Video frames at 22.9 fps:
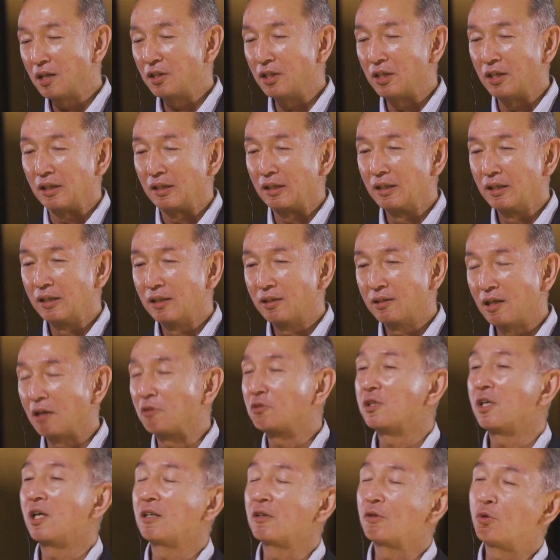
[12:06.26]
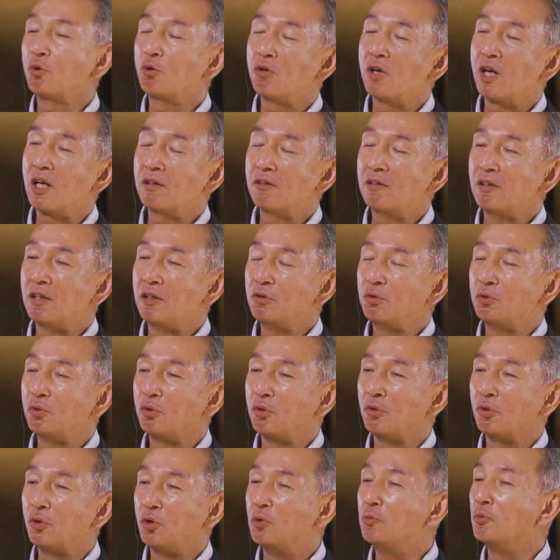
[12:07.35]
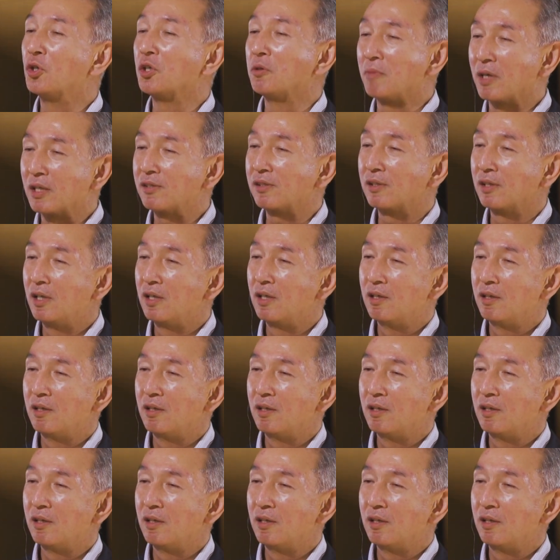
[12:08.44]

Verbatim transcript: にたくさん転がっていると思います。